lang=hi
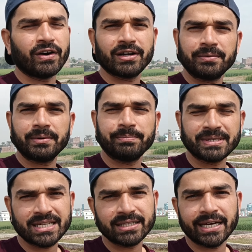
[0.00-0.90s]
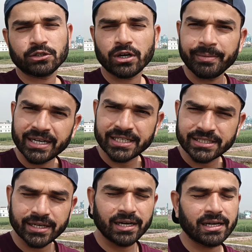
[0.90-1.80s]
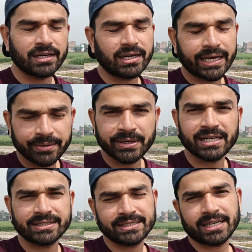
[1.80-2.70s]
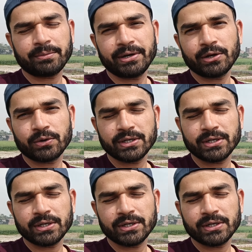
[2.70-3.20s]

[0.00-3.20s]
और पसंद आए तो कमेंट कीजिएगा लाइक भी कर दीजिएगा वीडियो